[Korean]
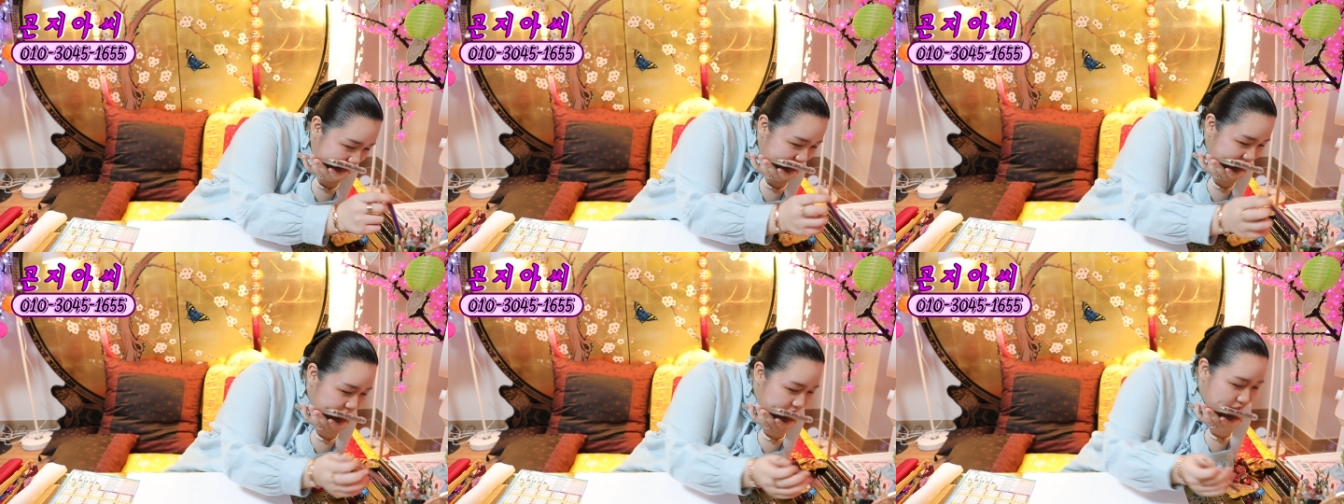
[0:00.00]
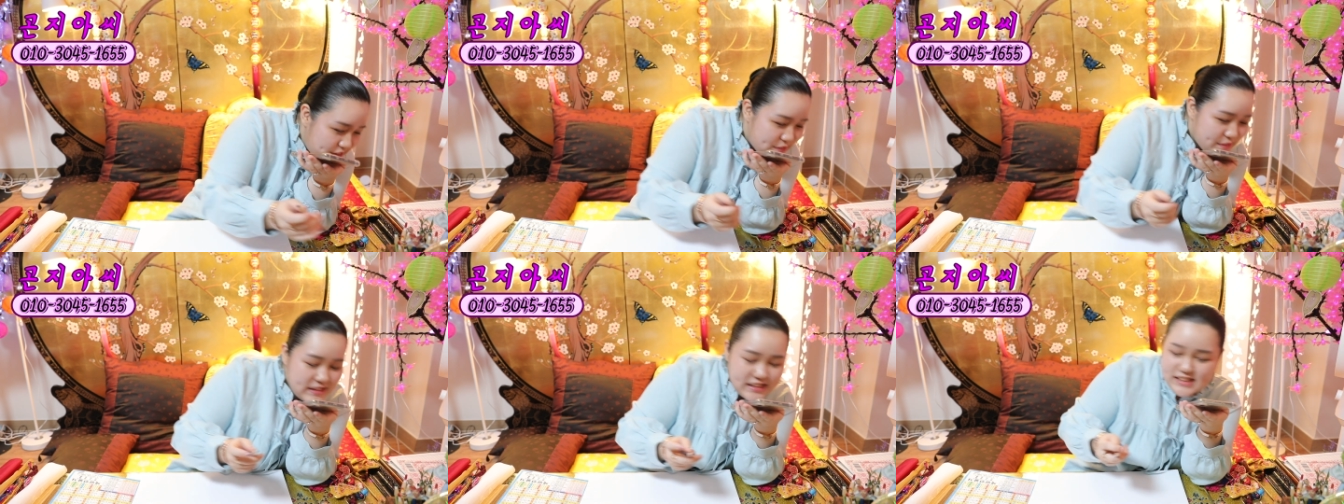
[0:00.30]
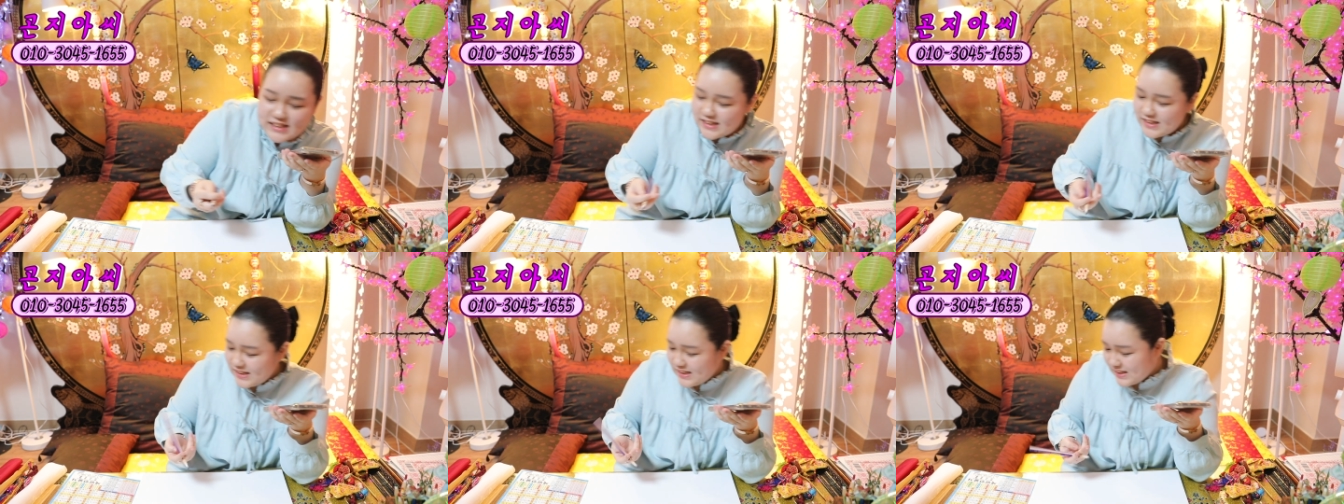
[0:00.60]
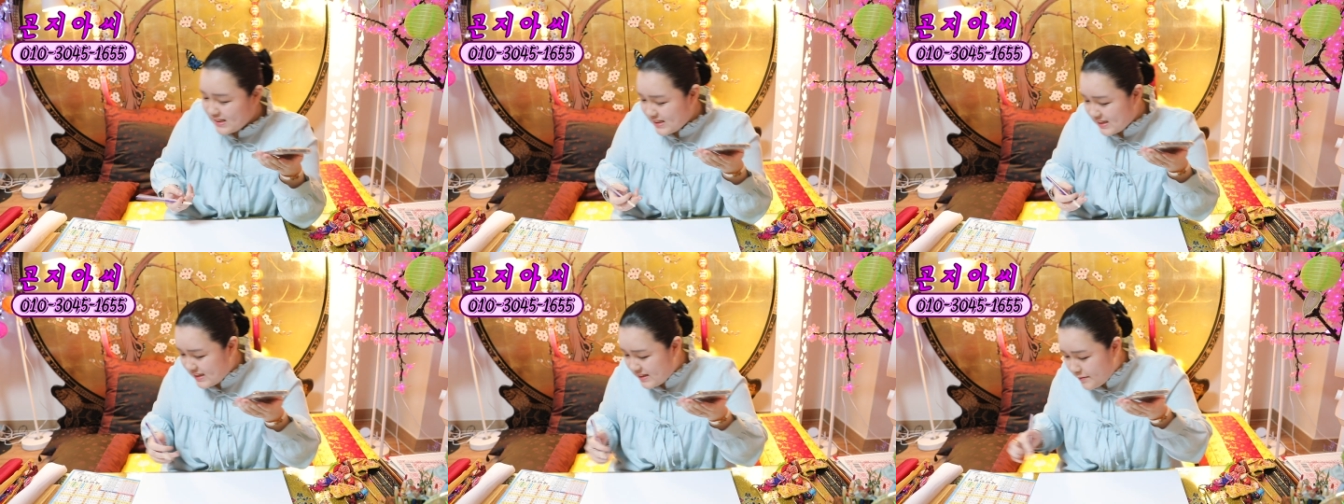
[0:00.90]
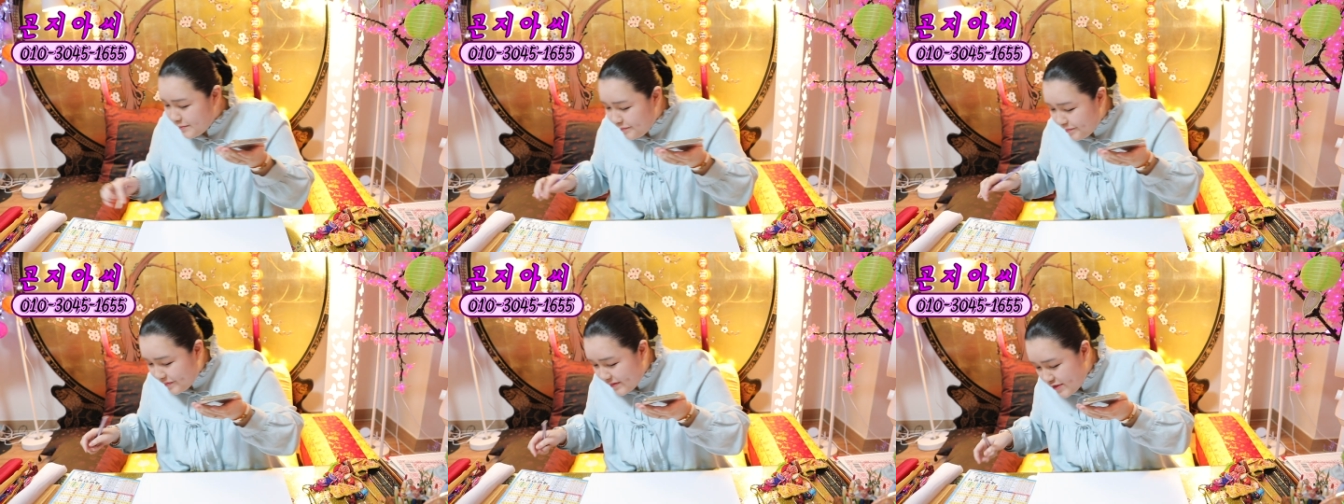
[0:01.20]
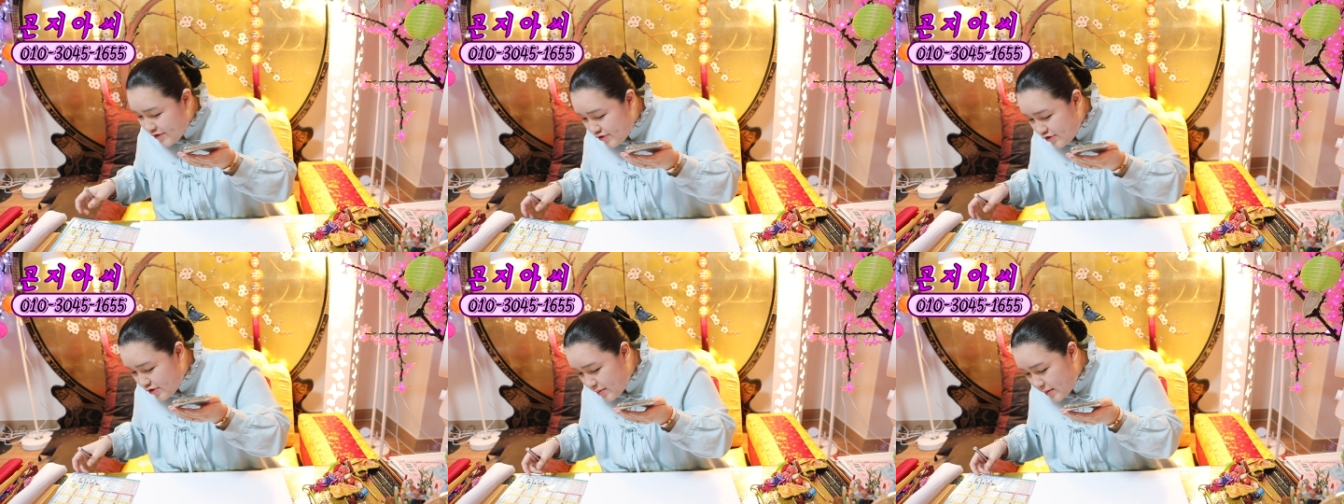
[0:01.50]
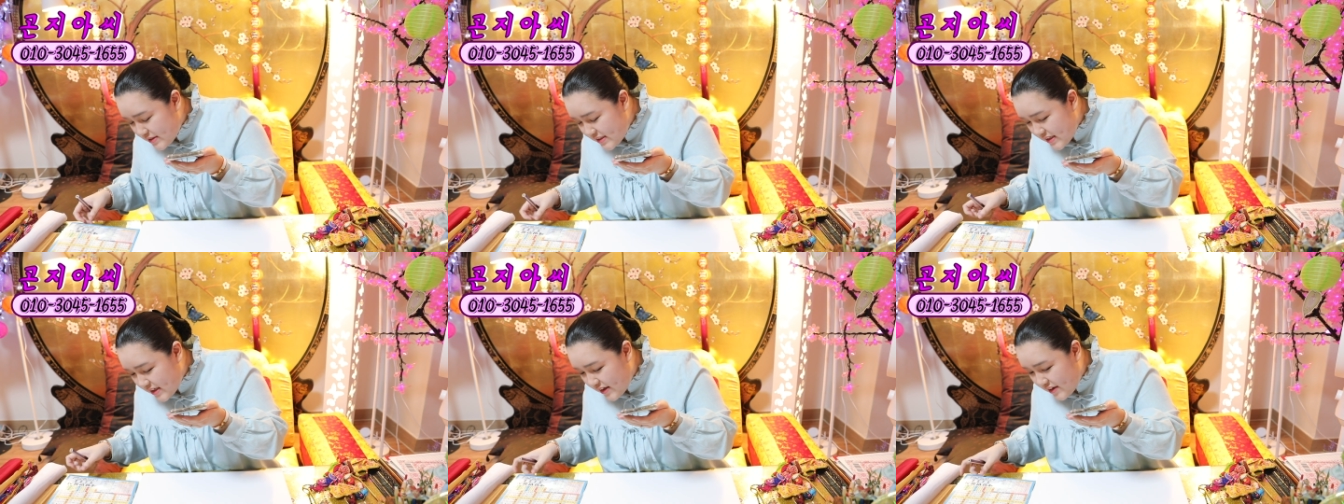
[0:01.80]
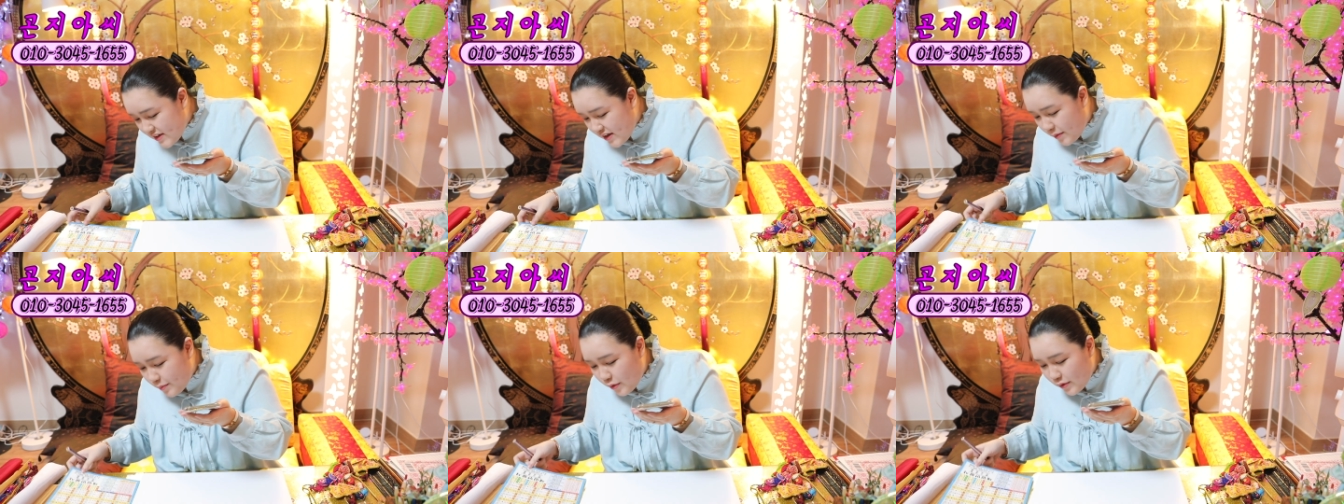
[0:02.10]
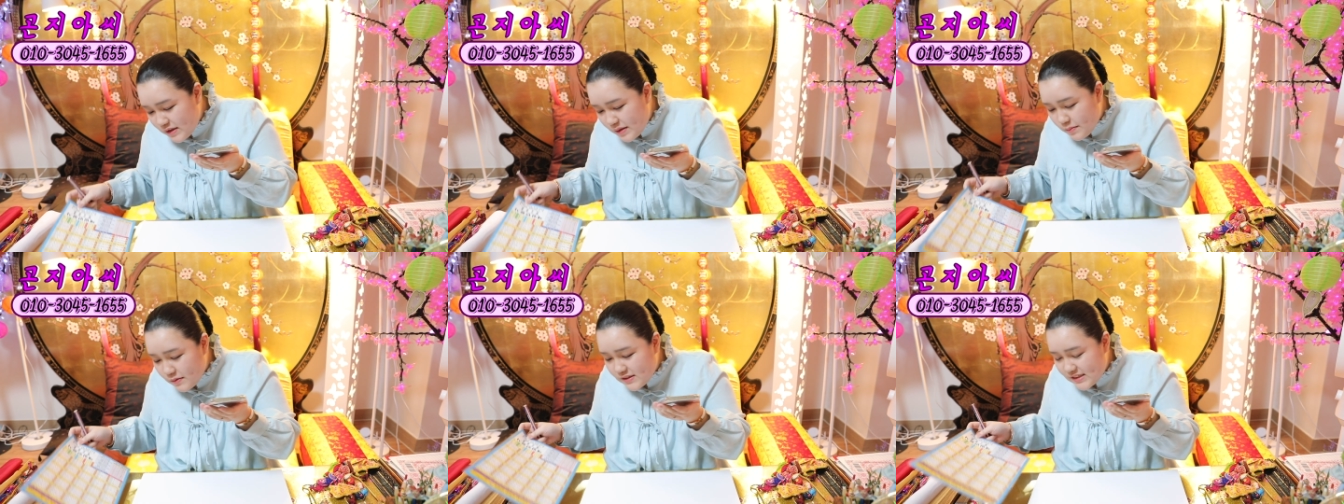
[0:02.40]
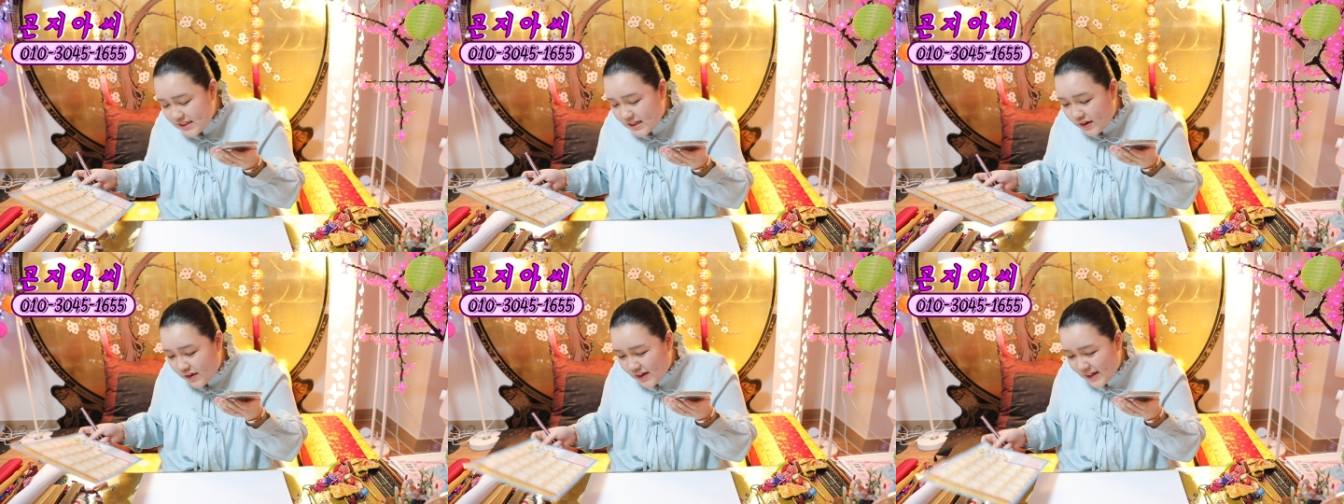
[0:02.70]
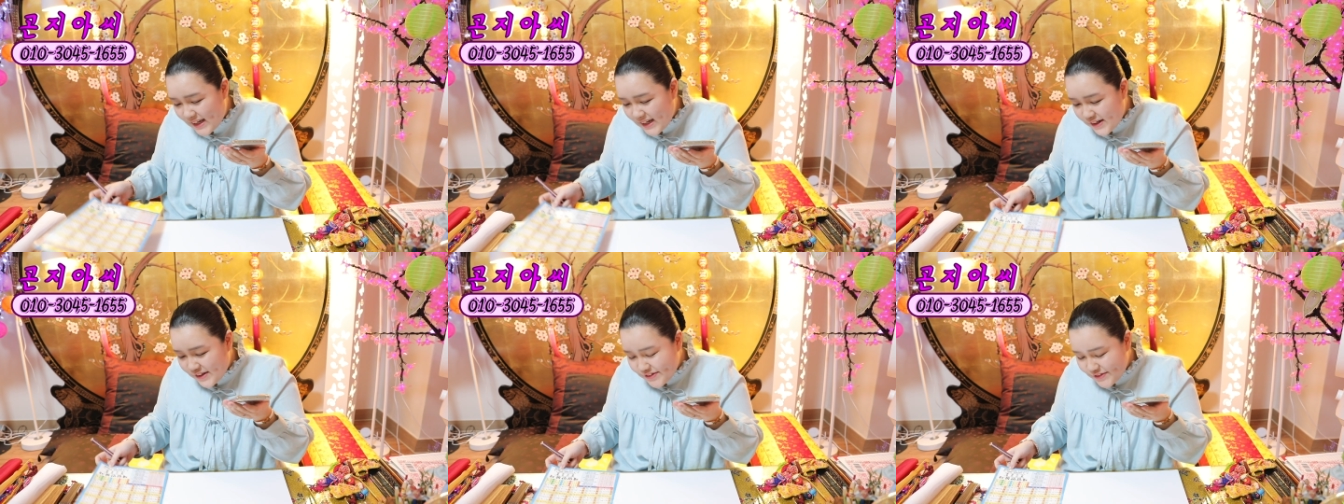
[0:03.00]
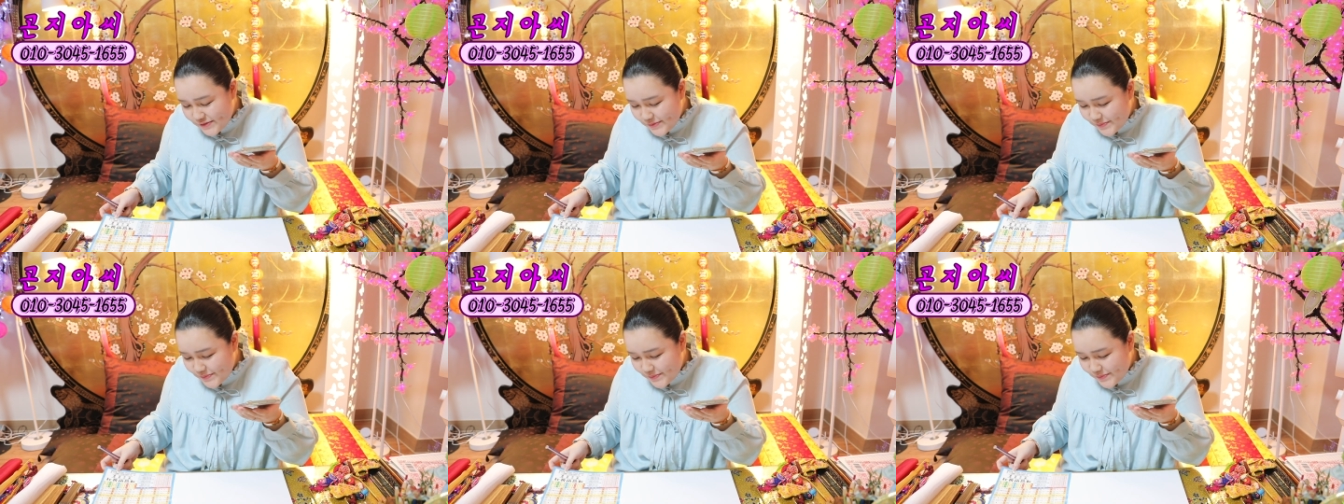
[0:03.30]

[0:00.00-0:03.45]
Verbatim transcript: 네. 오늘 누구 보실 거예요? 본인 보실 거예요?